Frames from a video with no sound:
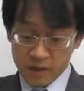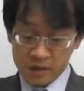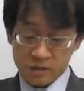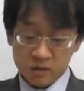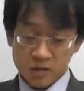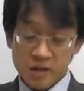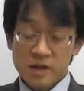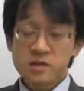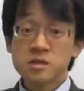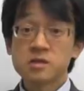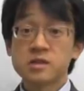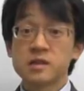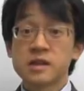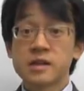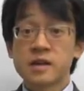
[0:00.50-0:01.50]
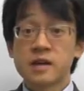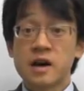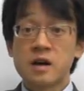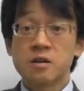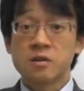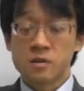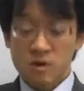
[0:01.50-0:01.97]
それでは続けて、
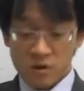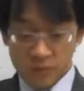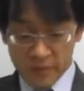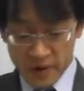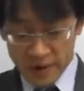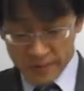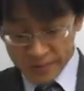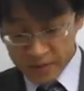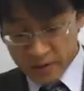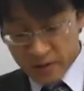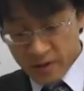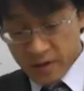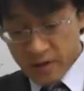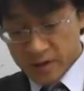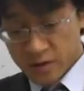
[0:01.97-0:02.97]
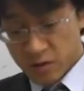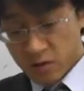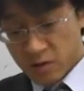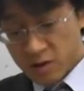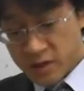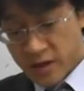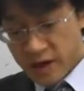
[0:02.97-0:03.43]
カッコ4番。そ
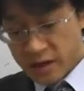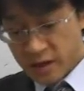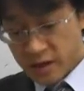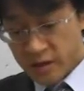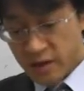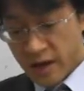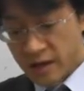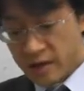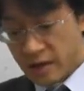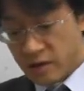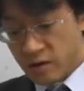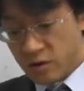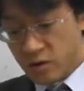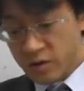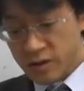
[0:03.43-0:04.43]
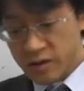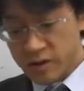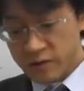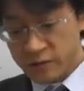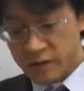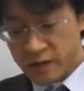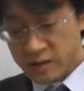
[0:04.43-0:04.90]
こに穴の開いた容器
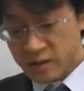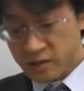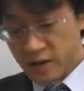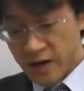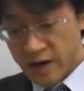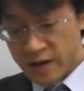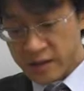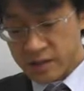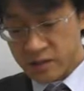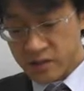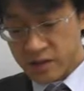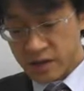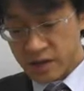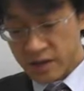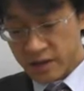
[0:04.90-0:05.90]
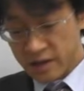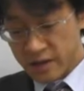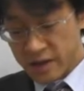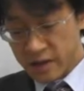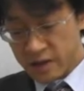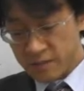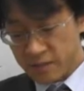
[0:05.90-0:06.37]
に2つの排水管
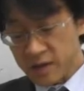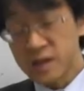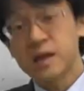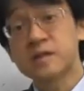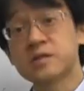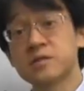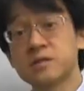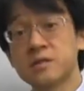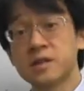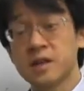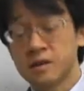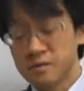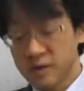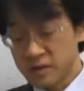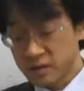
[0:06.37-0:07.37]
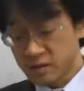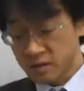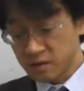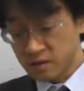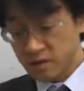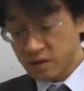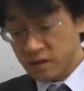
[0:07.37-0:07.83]
A、B がついていま
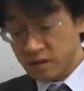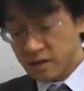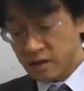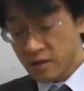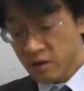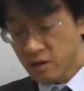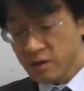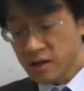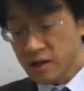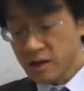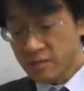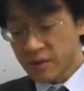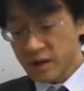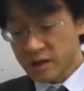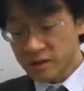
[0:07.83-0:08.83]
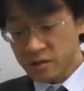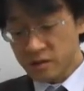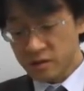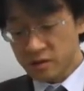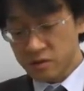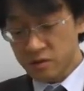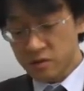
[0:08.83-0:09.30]
す。容器が満
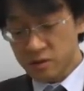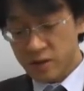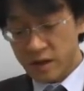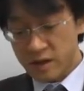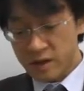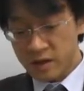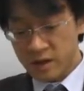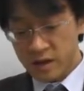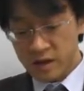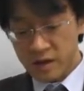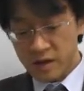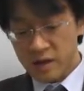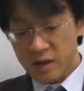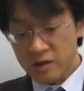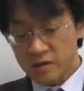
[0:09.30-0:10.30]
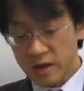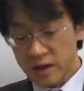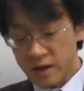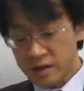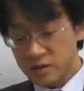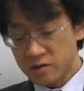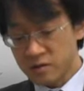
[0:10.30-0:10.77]
水の状態から A の
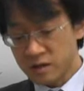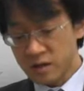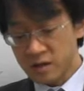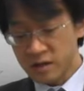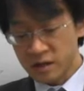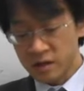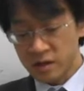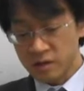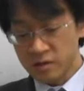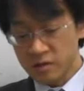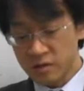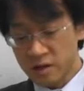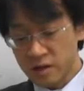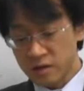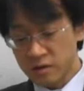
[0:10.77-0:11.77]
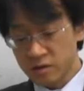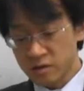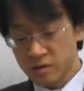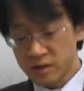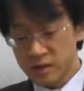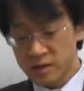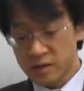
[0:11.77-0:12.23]
排水管だけを使う
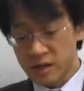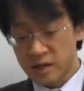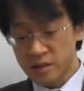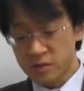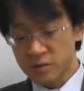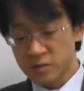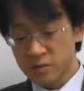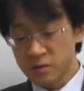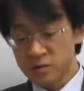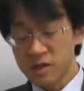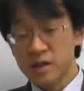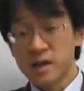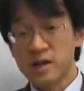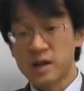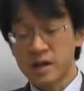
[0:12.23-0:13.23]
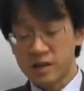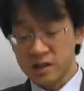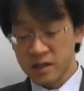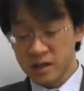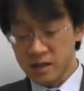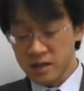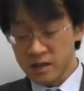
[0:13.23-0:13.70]
と30分後に空
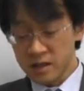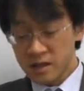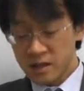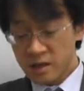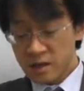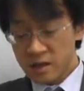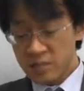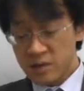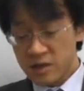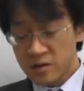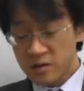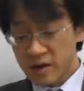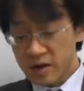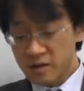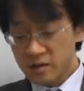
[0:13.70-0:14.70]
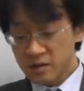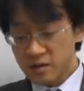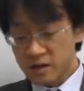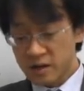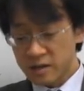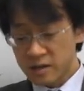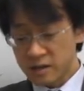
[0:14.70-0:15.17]
になり、B の排
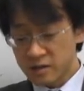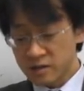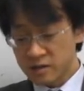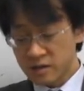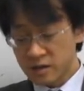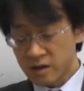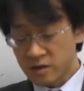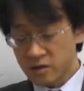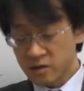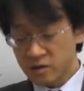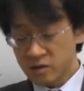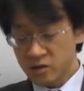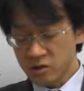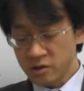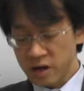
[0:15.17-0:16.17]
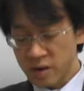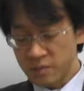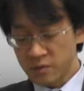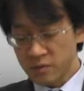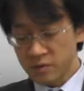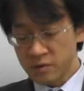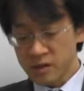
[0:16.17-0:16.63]
水管だけを使うと
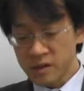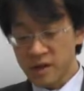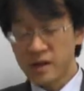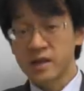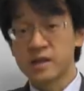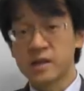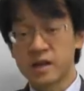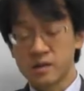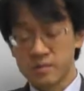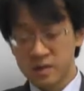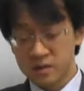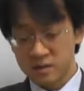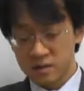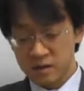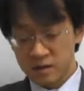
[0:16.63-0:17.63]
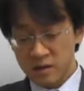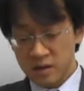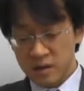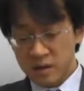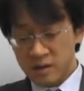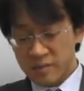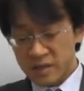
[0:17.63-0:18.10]
18分後に空になります。
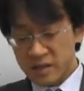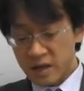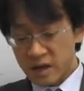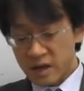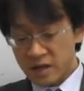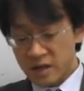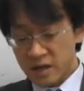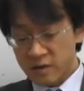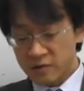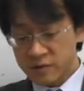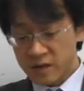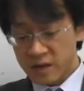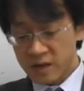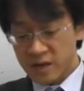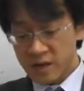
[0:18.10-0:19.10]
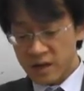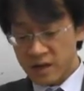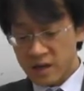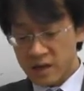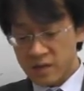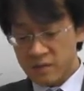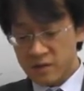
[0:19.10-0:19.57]
また穴を塞いで
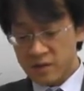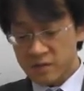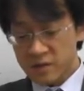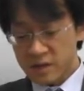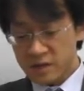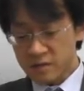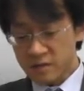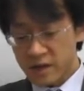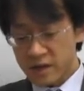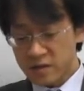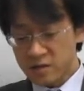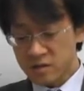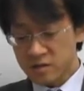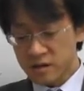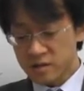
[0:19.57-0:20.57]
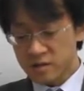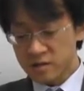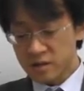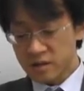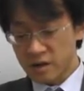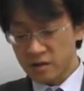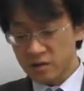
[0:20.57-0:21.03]
A、B2 つの排水管を
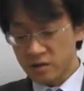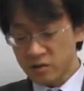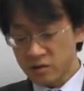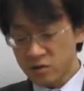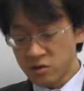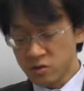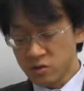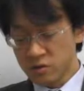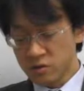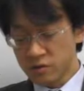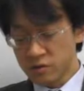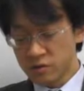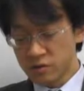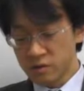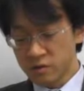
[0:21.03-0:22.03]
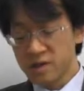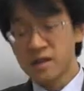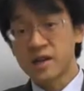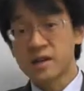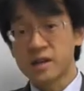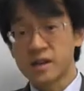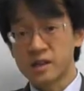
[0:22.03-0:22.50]
使うと15分後に
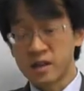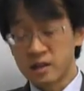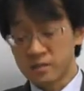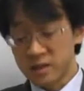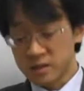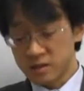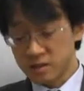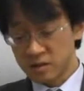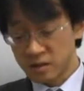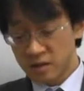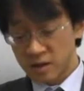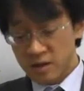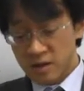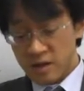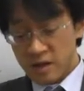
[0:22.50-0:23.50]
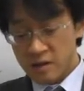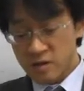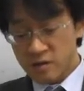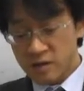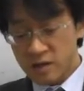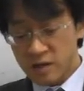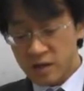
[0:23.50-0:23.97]
空になります。
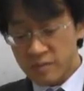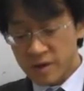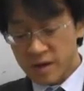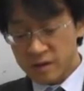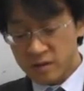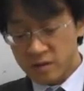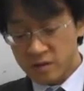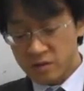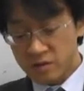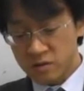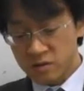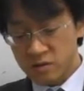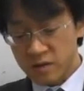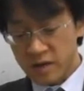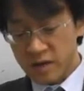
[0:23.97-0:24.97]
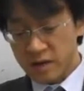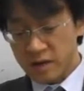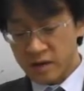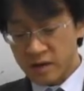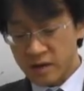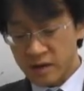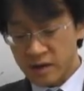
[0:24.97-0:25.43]
容器が満水の状態
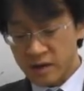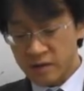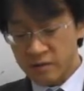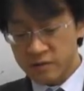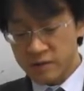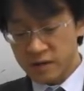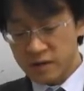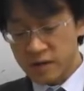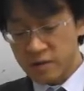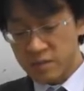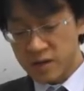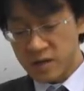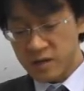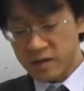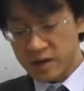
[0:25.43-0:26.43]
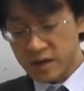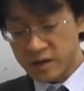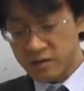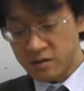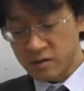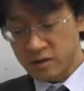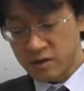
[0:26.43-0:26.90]
から穴を塞いで B の
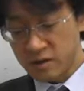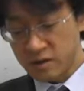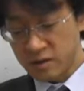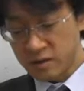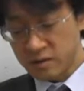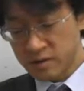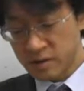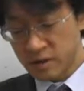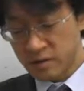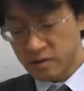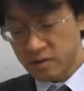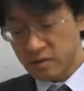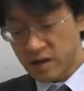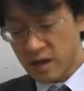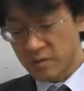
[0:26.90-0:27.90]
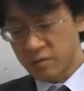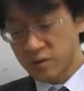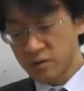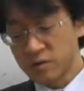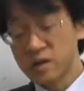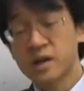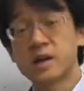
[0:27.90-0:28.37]
排水管だけを使うと何
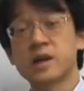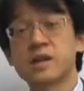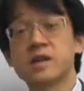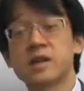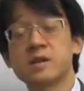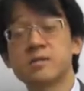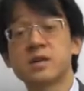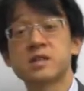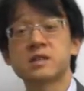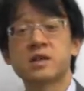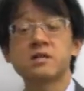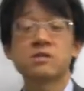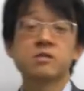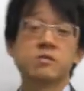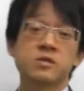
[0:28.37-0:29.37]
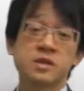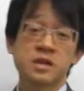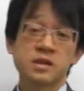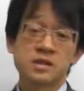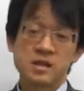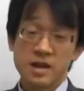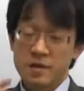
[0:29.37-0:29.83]
分後に空になりますかという問
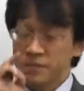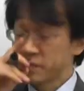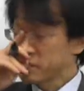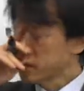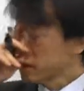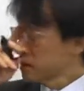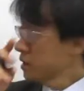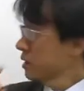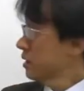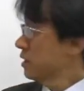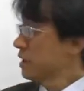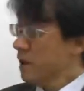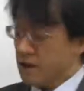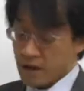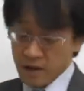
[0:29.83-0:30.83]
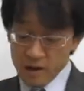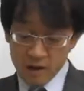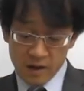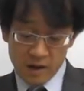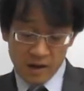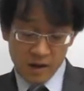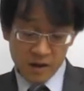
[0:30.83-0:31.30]
題ですね。で、
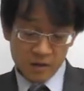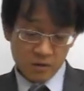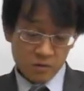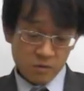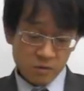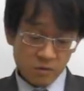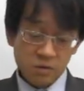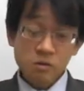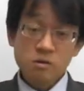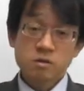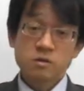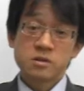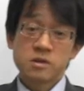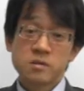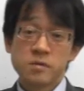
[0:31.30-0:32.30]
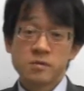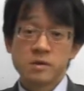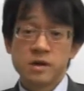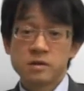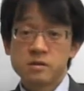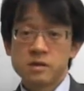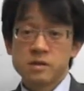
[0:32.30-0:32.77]
えー、っと、ちょっと特殊な部
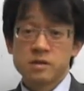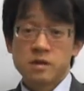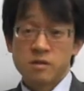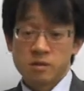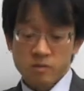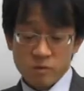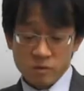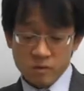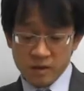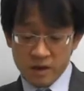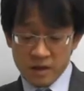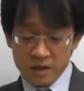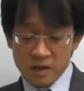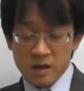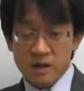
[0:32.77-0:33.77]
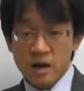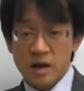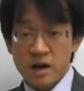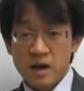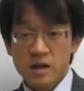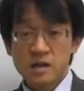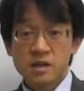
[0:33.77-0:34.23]
分あるんですけれども、穴
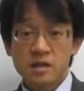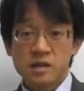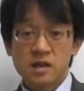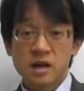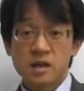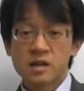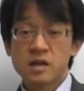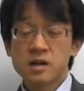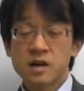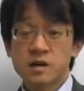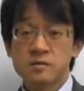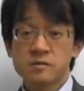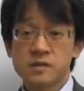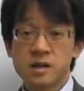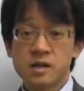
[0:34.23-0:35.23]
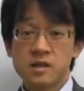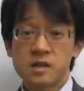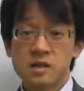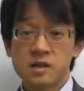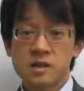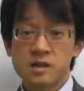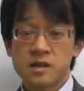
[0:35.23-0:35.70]
が開いてたり、穴が塞い
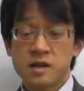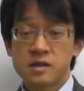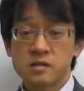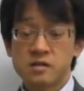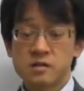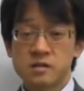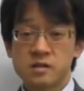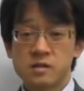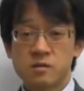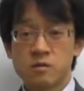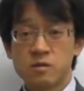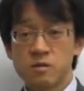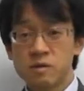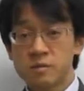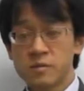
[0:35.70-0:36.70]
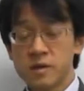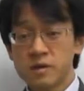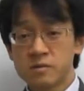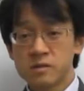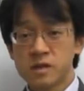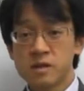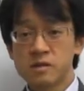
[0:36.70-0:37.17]
でいたりつ、ここ面
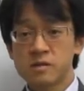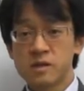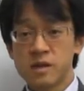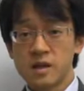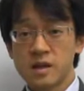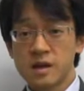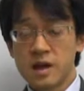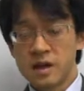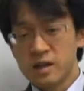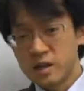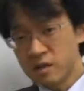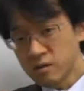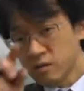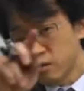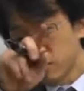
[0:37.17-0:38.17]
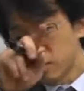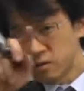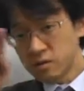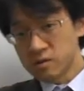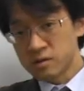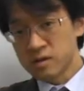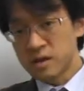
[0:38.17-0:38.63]
倒くさいので、穴のところ
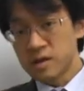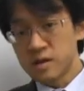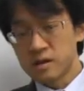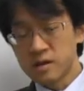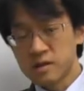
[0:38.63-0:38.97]
ちょっと線